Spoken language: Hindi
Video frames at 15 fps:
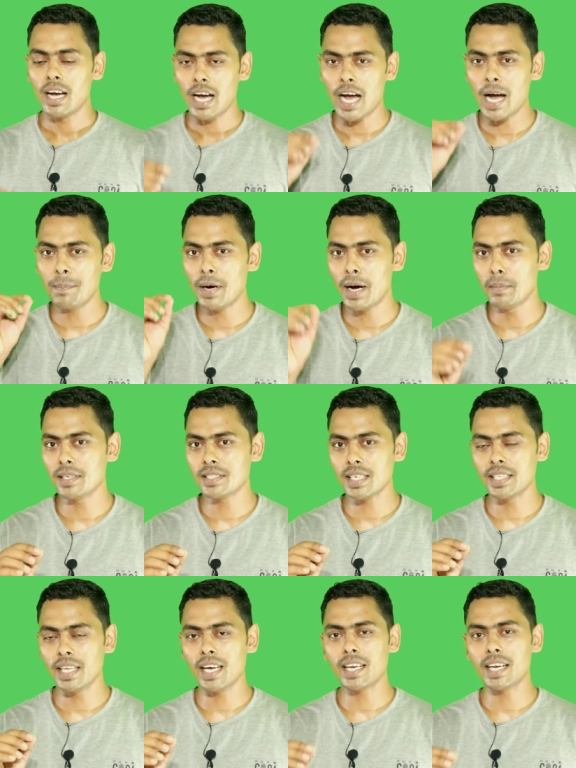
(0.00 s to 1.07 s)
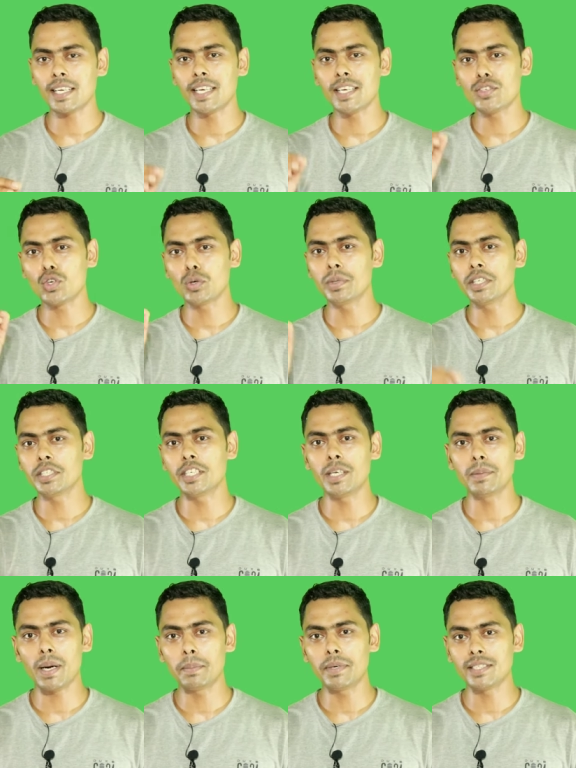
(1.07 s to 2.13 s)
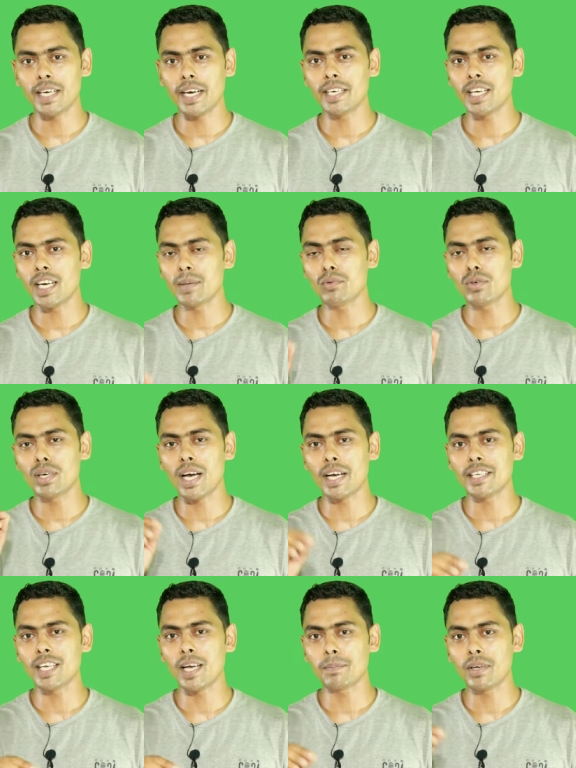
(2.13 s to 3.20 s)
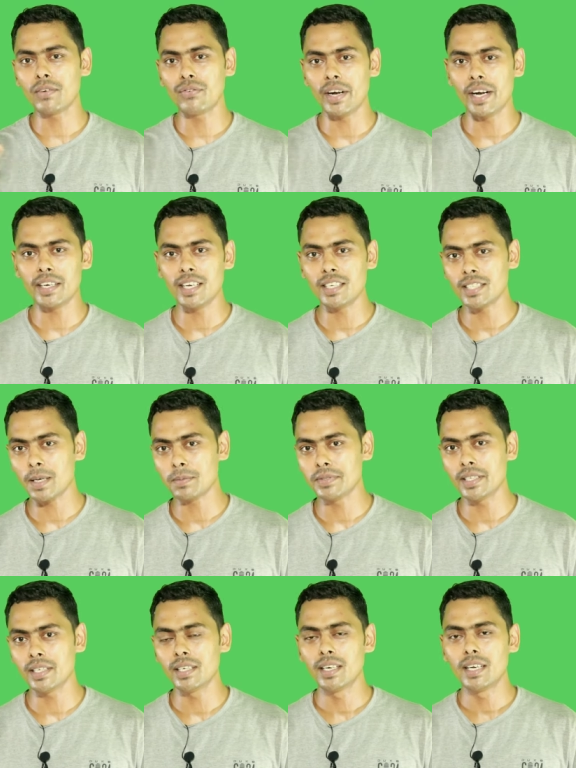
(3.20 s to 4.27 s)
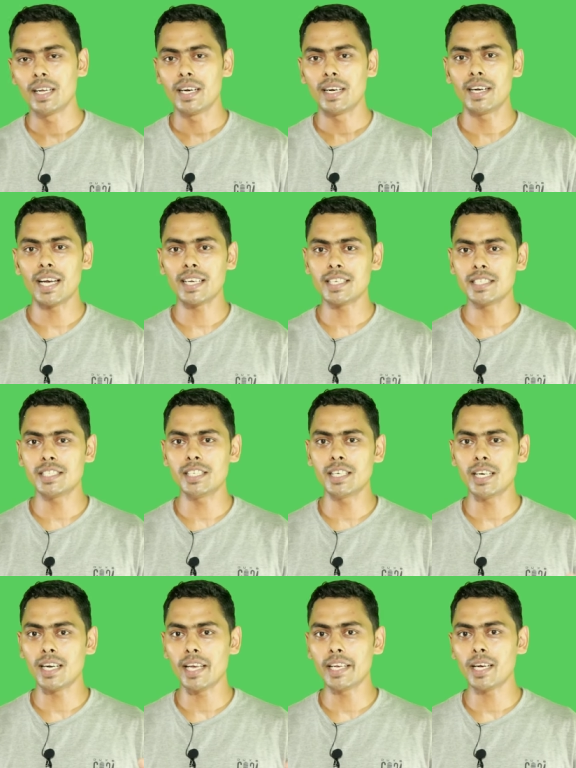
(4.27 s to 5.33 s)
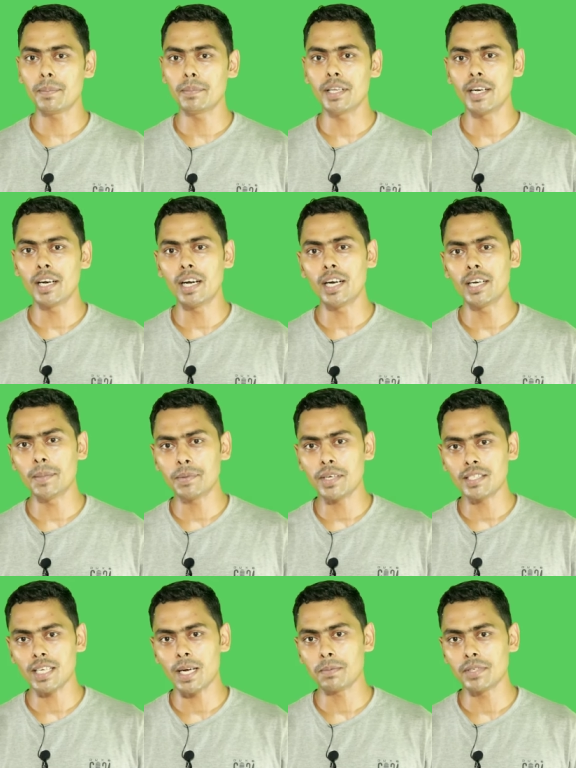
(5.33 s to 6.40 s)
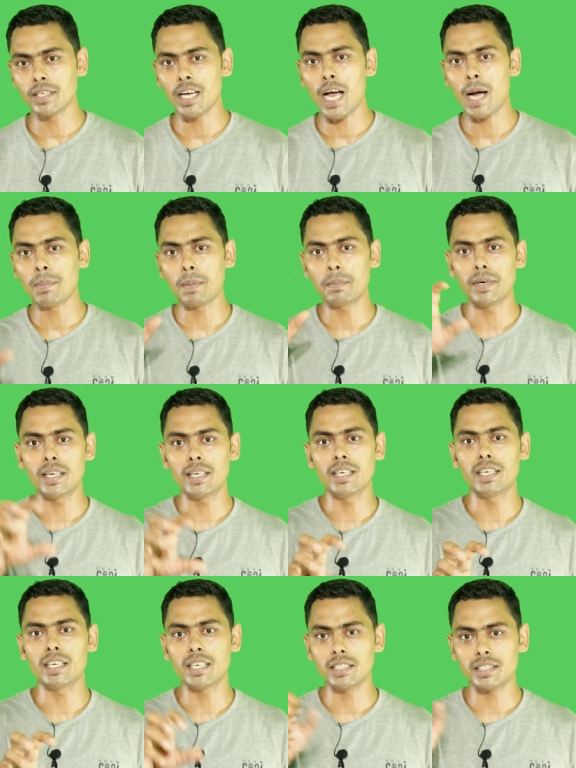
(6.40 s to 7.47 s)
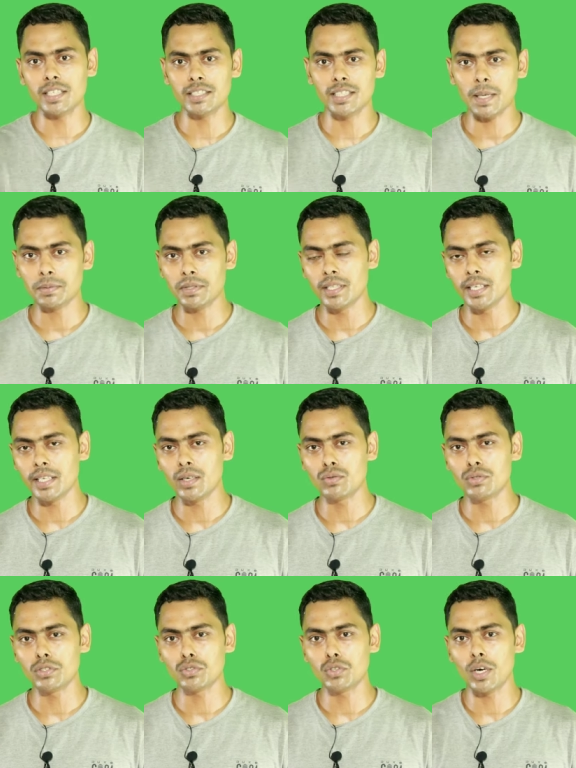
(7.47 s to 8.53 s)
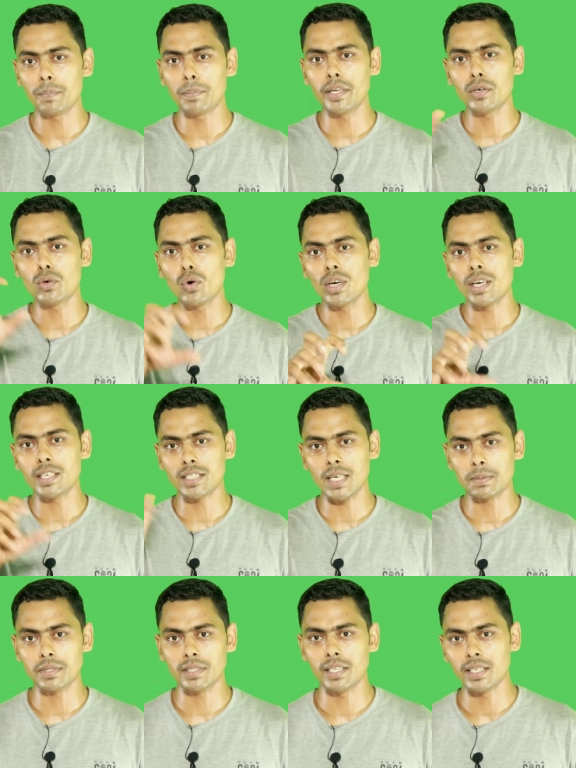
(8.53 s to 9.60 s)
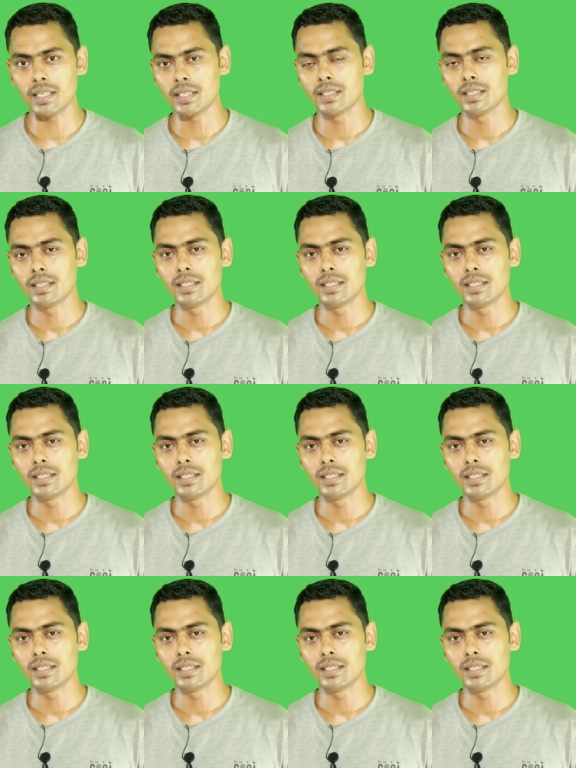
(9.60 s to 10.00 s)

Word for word: आप हमेशा ध्यान रखें जो भी स्ट्रीम आप डिसाइड करें वो ना कि आपके फ्रेंड के हिसाब से ना किसी लाइक अपने रिलेटिव के हिसाब से आप अपने इंटरेस्ट के हिसाब से देखें उस चीज़ को अपने गोल के हिसाब से देखें